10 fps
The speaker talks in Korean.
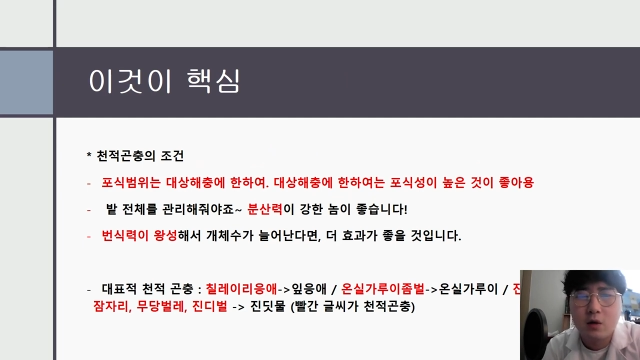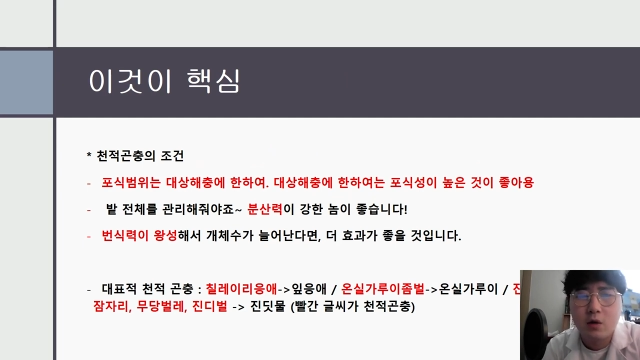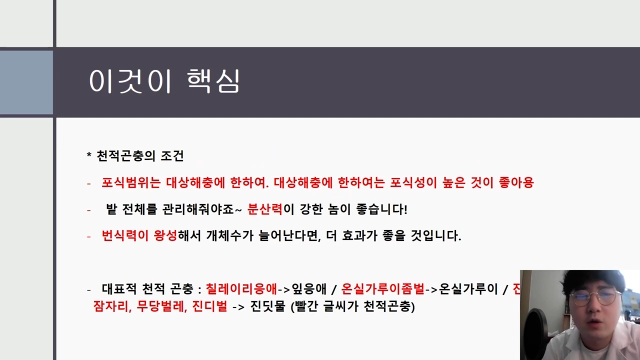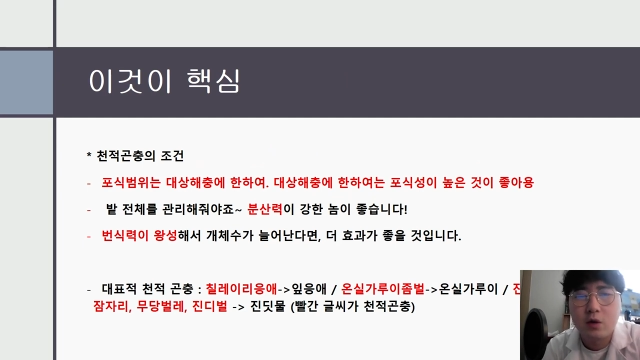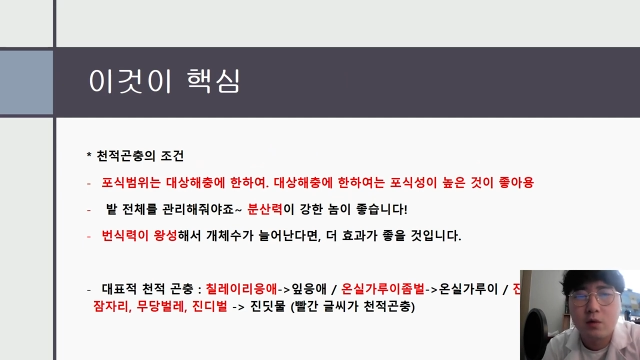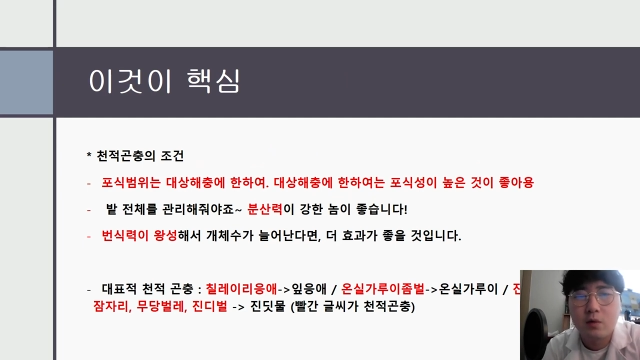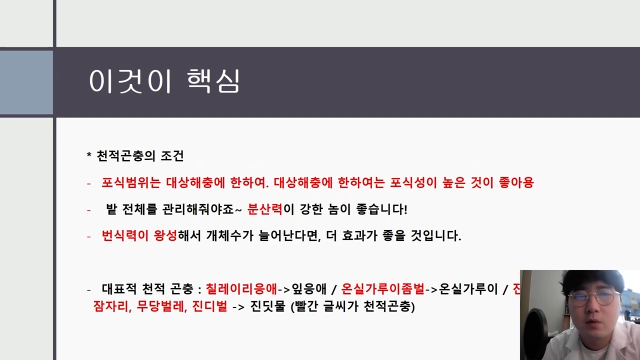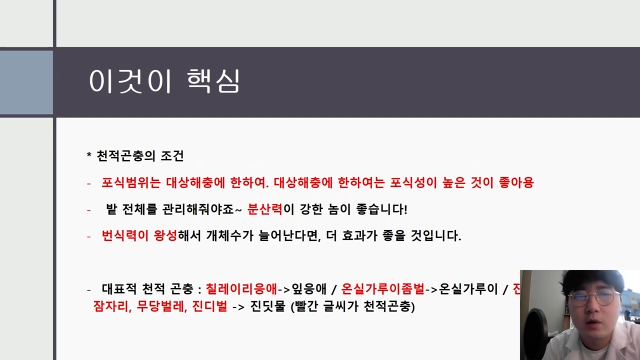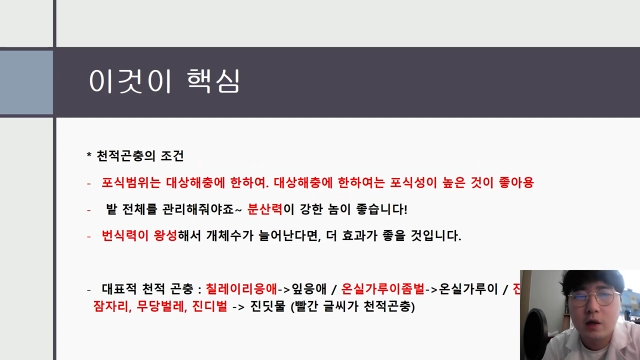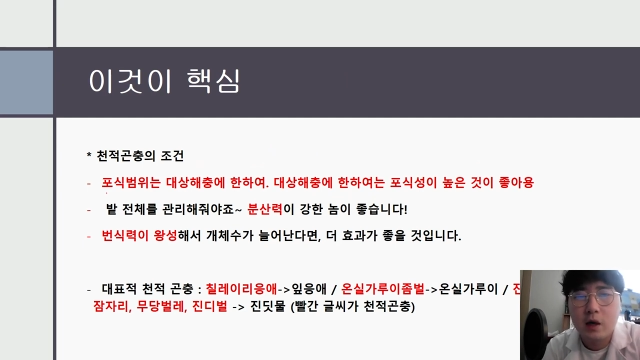어떤
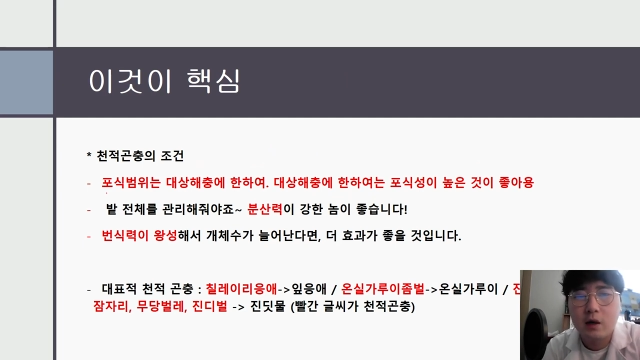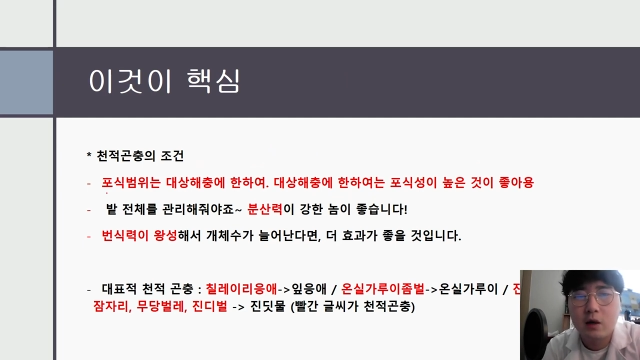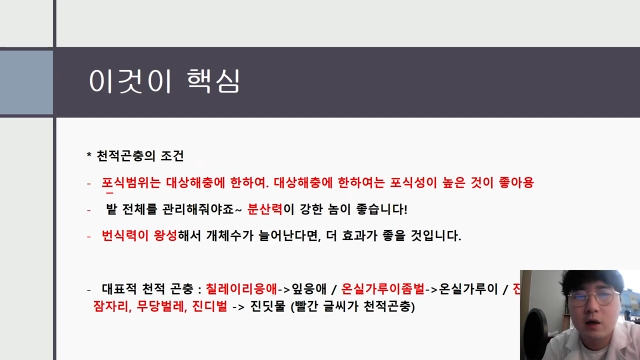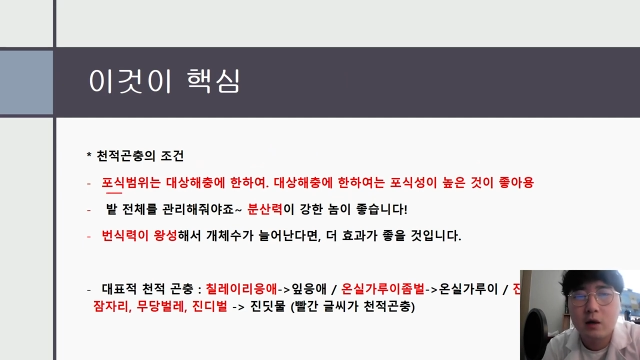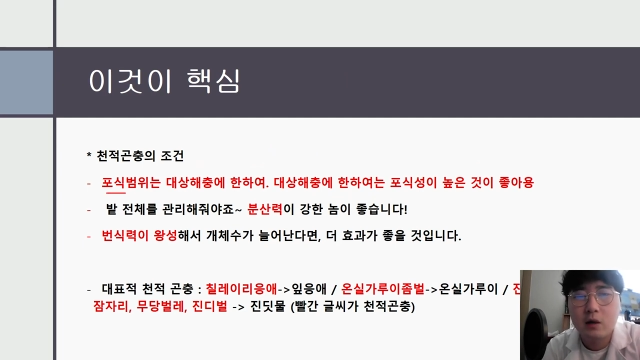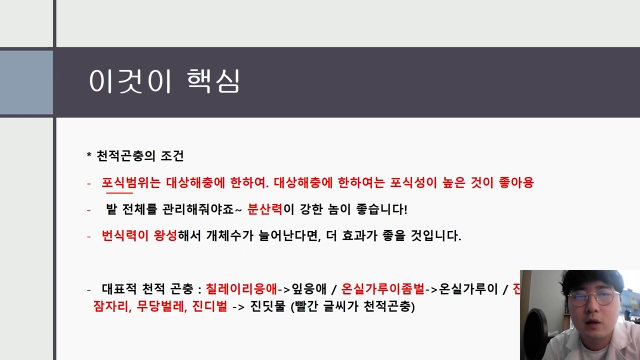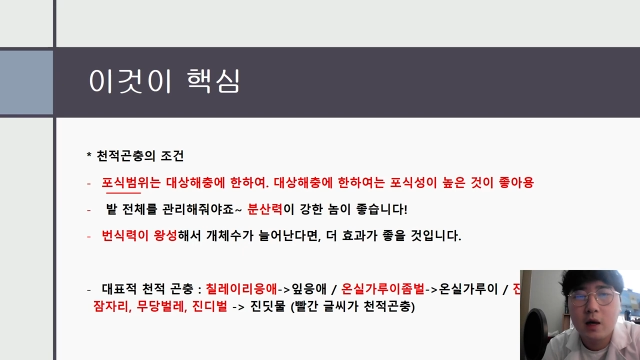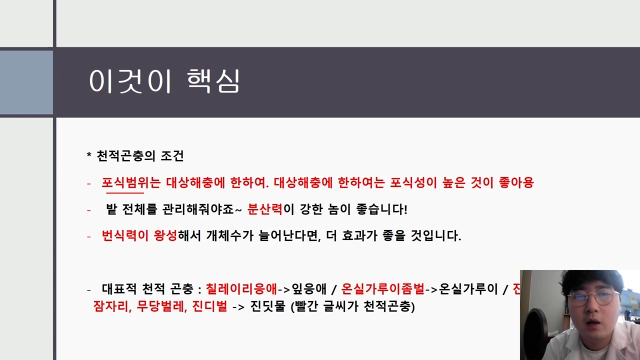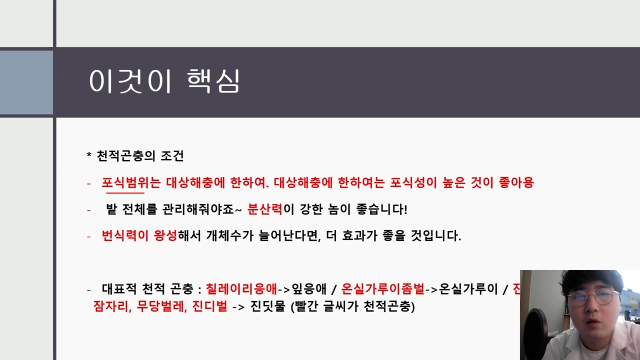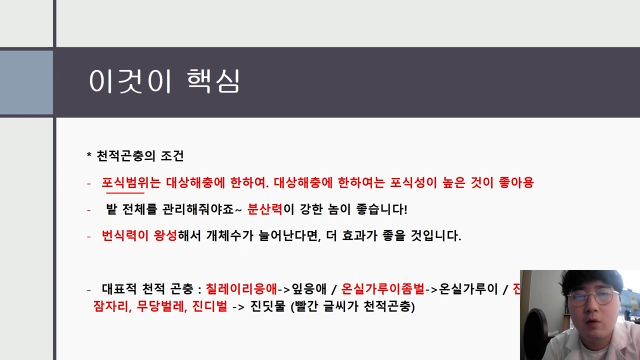제가 딱
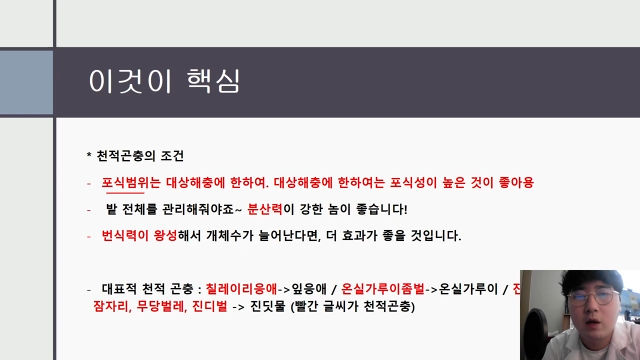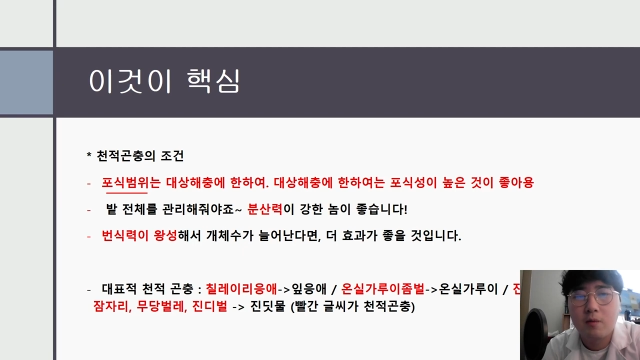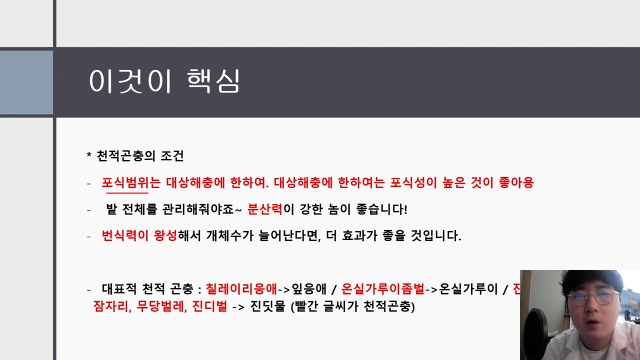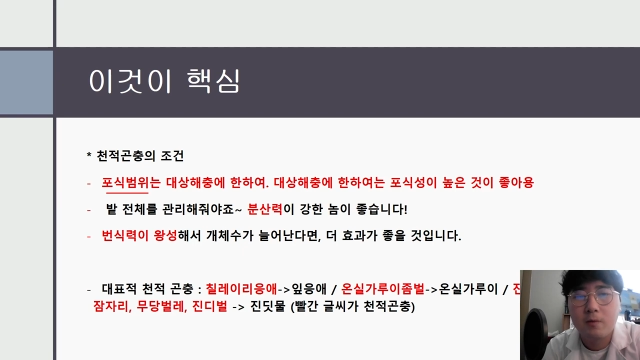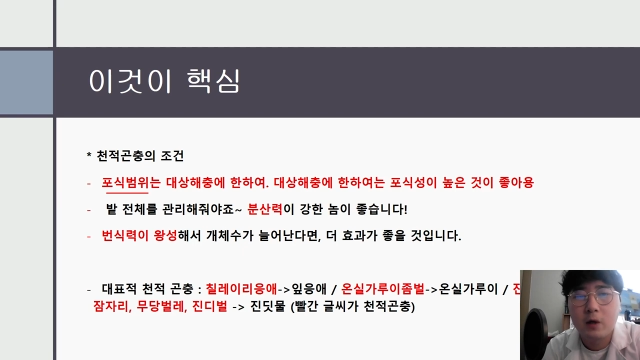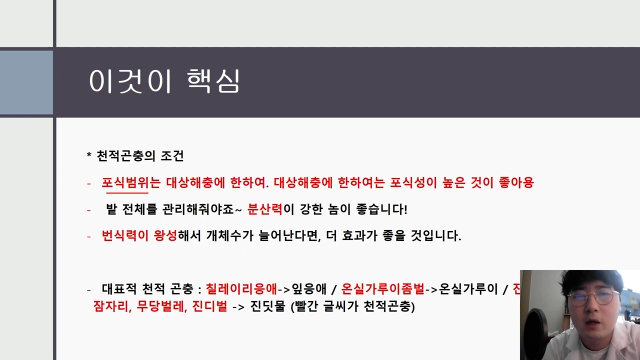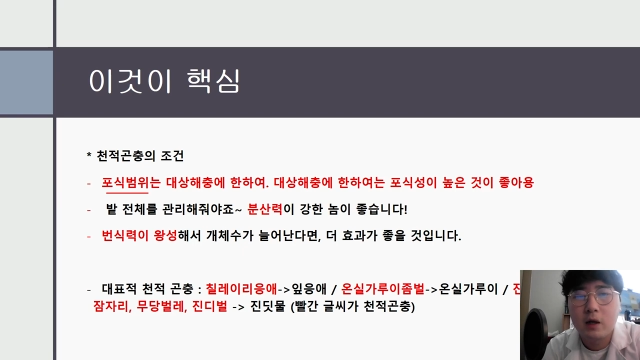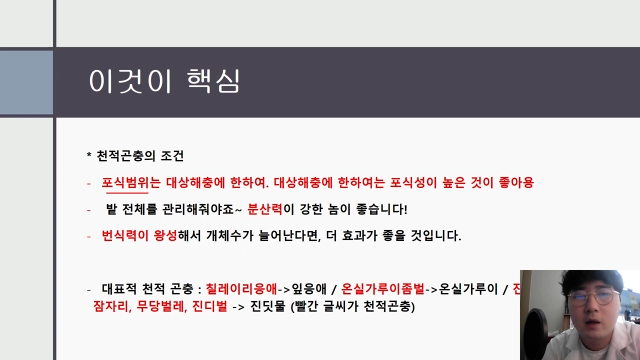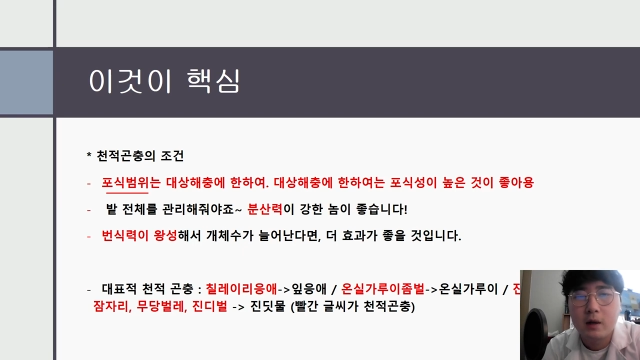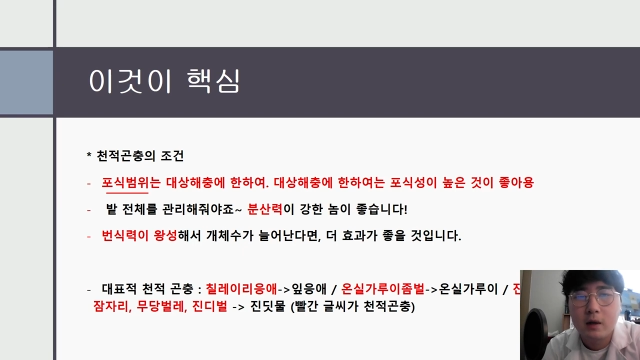타겟으로 하는 범위를